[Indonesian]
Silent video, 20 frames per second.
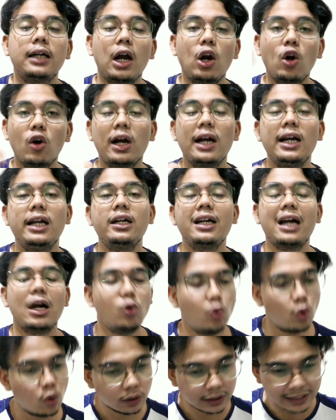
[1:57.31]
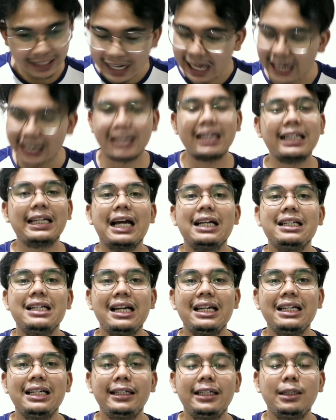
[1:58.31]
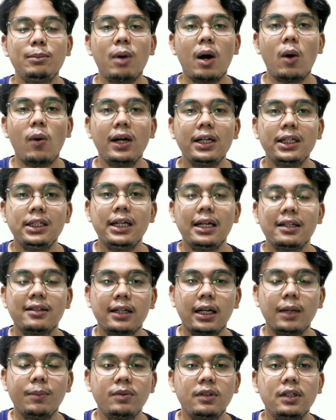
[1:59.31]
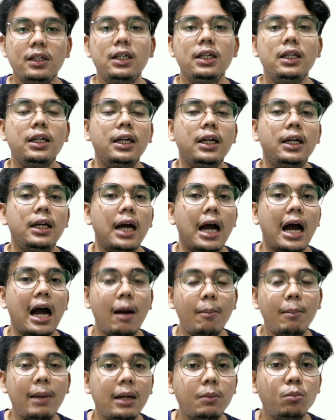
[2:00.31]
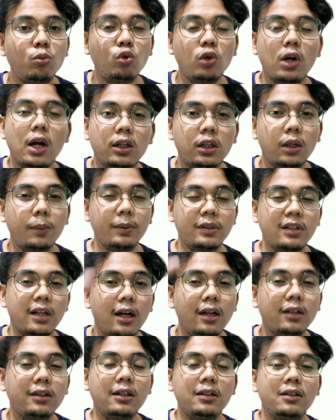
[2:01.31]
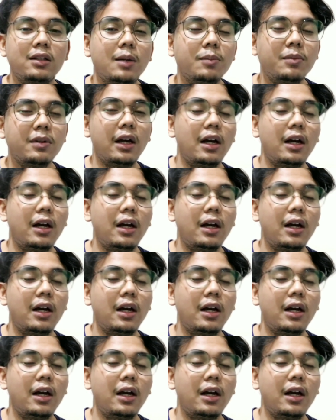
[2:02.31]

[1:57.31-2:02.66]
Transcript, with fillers: Kalau kalian ragu, tinggal klik aja link di bawah di deskripsi. Aman, murah, terpercaya, tentram,